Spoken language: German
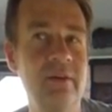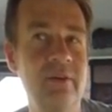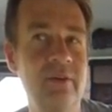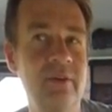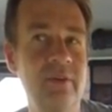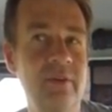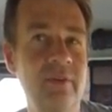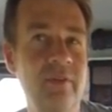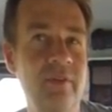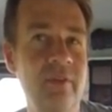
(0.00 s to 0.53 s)

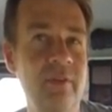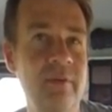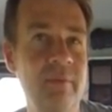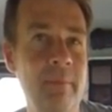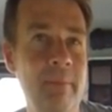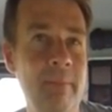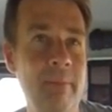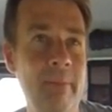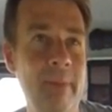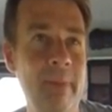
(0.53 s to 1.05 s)
und
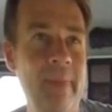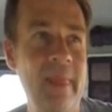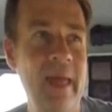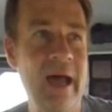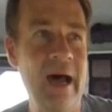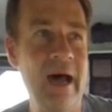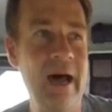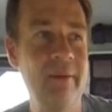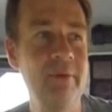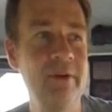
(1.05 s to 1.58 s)

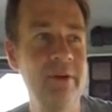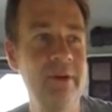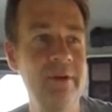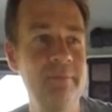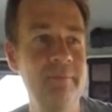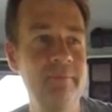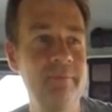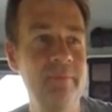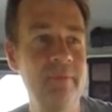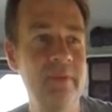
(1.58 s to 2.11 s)
habe
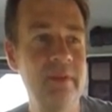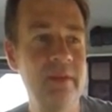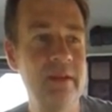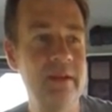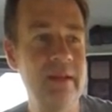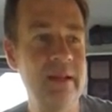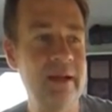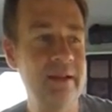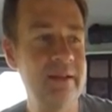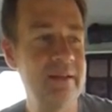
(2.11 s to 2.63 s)

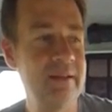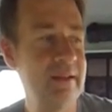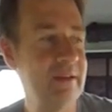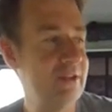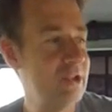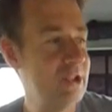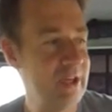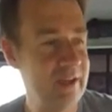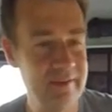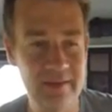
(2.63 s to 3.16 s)
gedacht, nee,
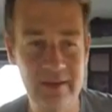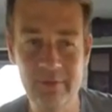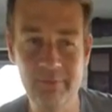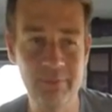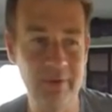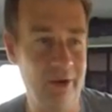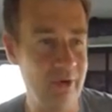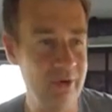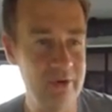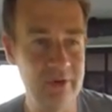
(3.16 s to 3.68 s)
scheiße, ich
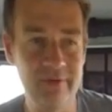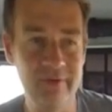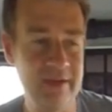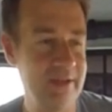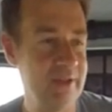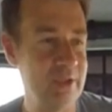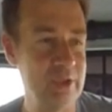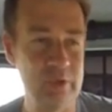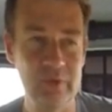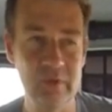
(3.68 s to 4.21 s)
brauche noch
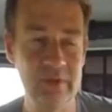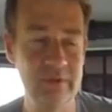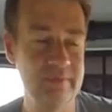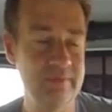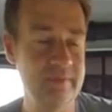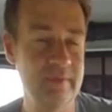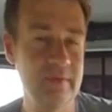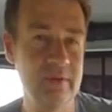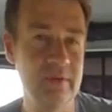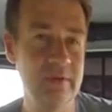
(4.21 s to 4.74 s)
Wanderschuhe.
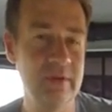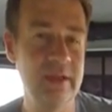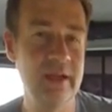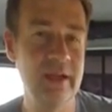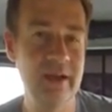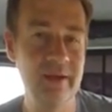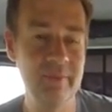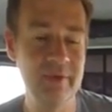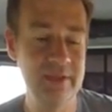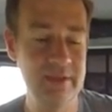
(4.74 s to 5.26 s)
Und dann
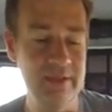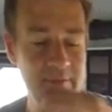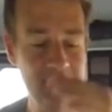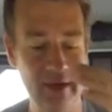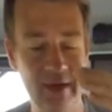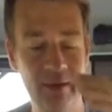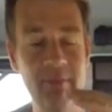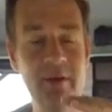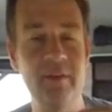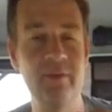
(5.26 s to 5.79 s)
habe ich die
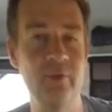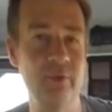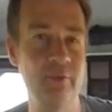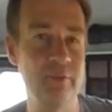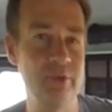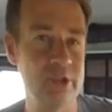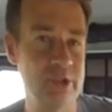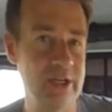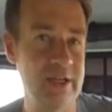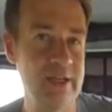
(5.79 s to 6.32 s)
bei Amazon
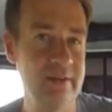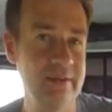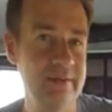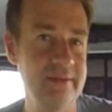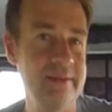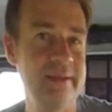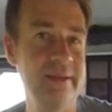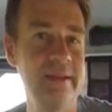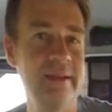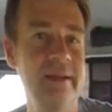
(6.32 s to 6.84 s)
bestellt
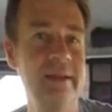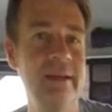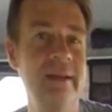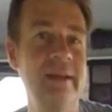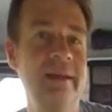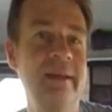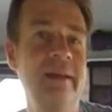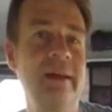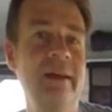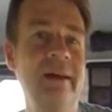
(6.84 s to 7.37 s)

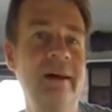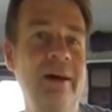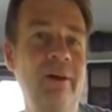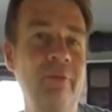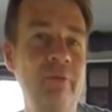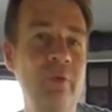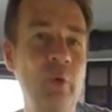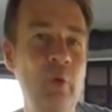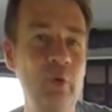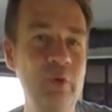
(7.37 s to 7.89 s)

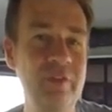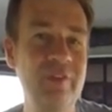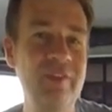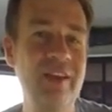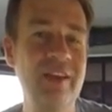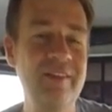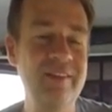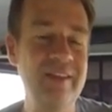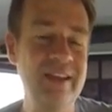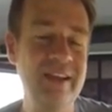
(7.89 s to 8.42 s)
aufgrund
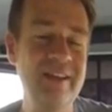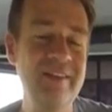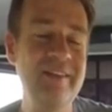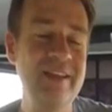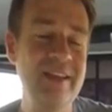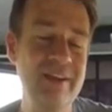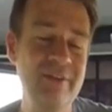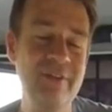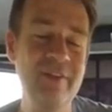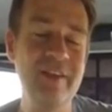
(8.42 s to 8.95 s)
der sehr,
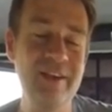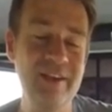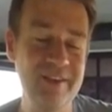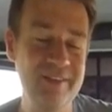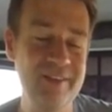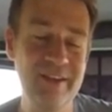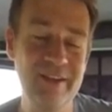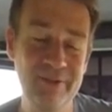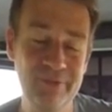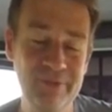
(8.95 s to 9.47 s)
sehr, sehr,
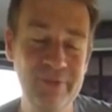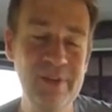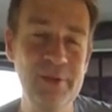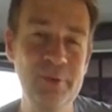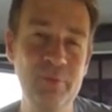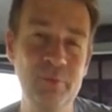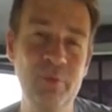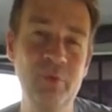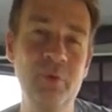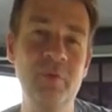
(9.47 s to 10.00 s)
sehr
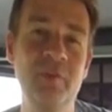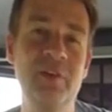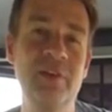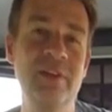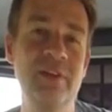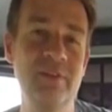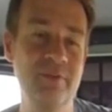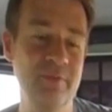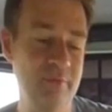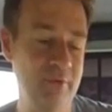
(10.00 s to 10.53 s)
vielen
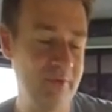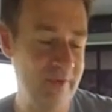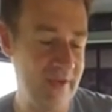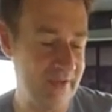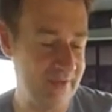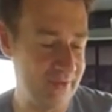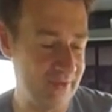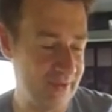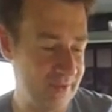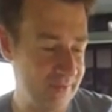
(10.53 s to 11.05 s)
positiven
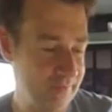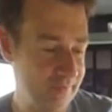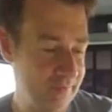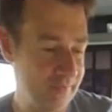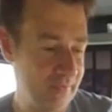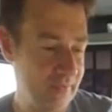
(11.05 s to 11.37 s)
Bewertungen.